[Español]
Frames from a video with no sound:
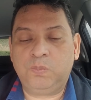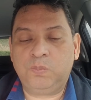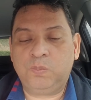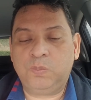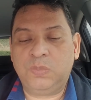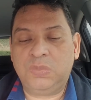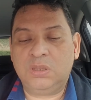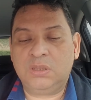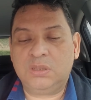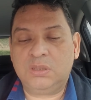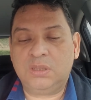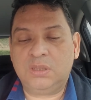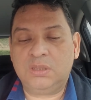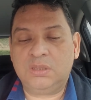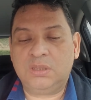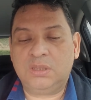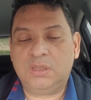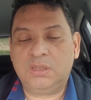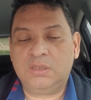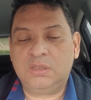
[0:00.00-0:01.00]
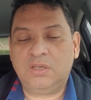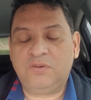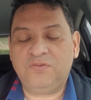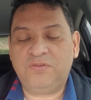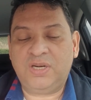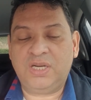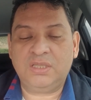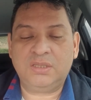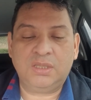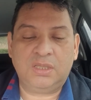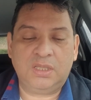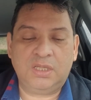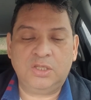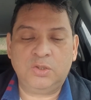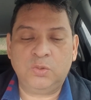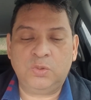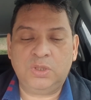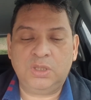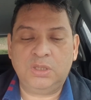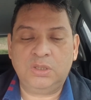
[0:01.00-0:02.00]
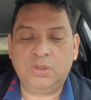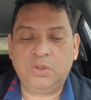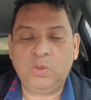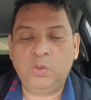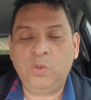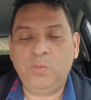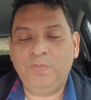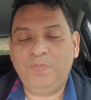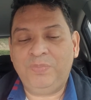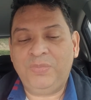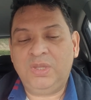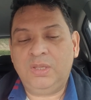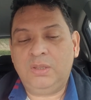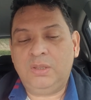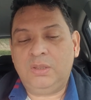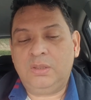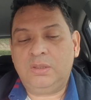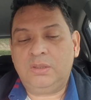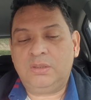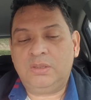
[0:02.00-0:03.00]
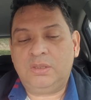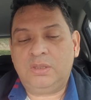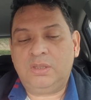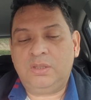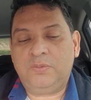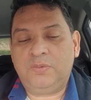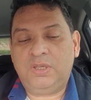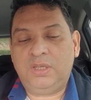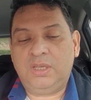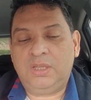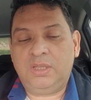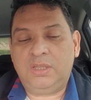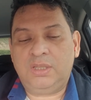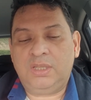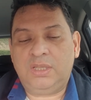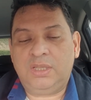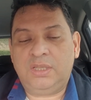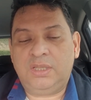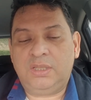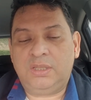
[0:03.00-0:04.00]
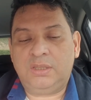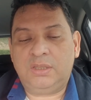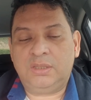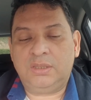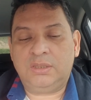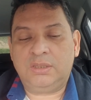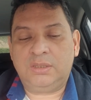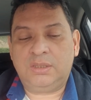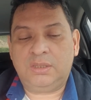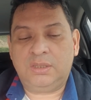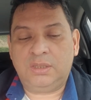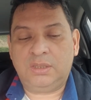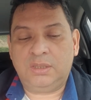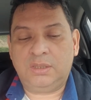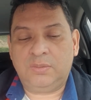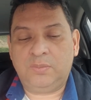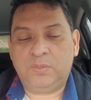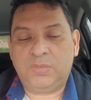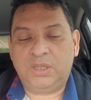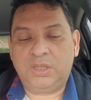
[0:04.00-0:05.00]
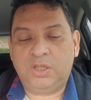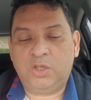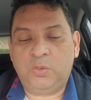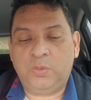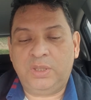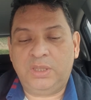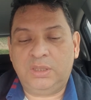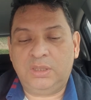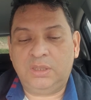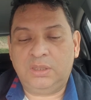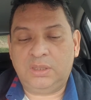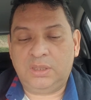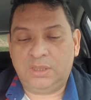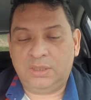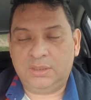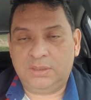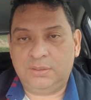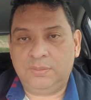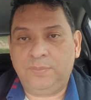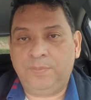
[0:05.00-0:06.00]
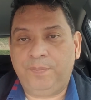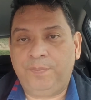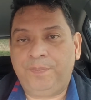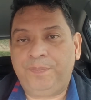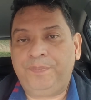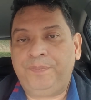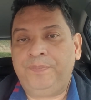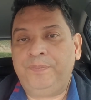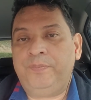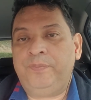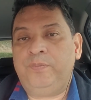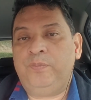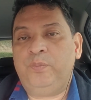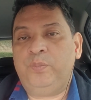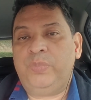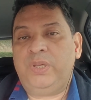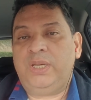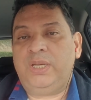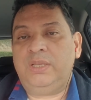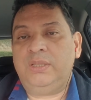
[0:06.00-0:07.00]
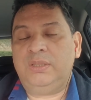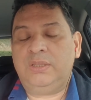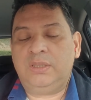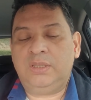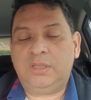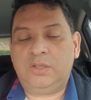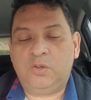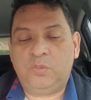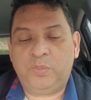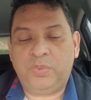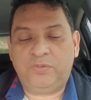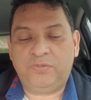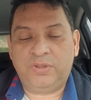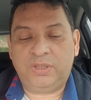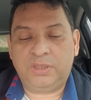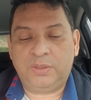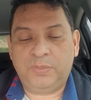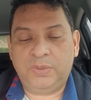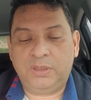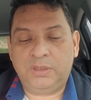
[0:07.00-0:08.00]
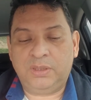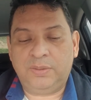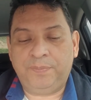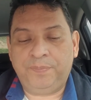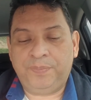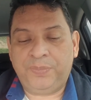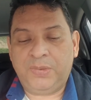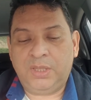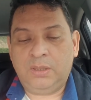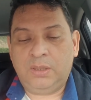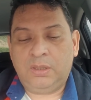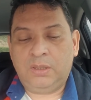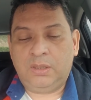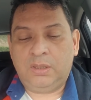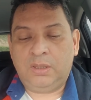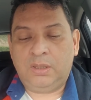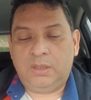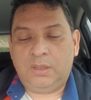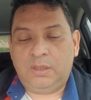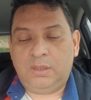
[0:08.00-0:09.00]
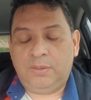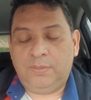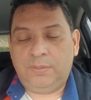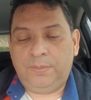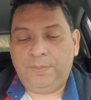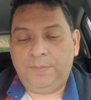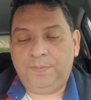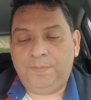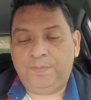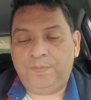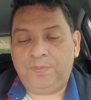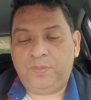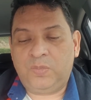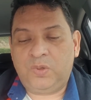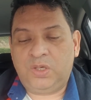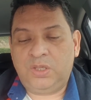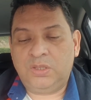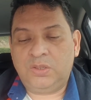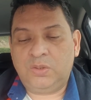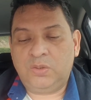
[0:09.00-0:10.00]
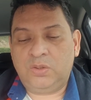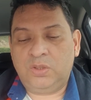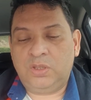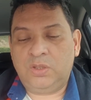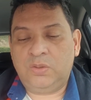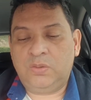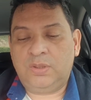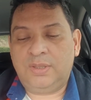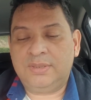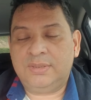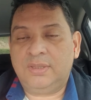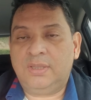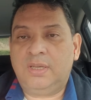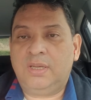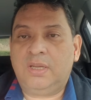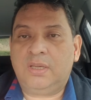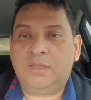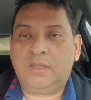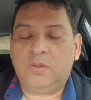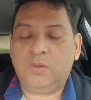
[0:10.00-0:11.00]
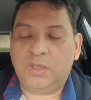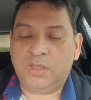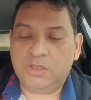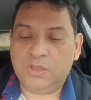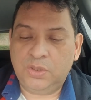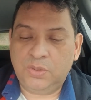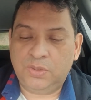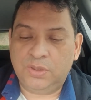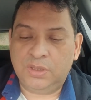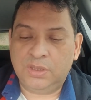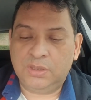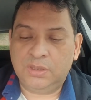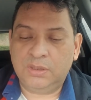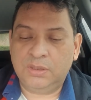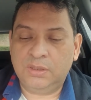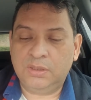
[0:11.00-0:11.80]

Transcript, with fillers: esta frase de Jesucristo se debería de leer este Mateo 23 para entenderlo perfectamente. Em, Cristo dijo hacen largas oraciones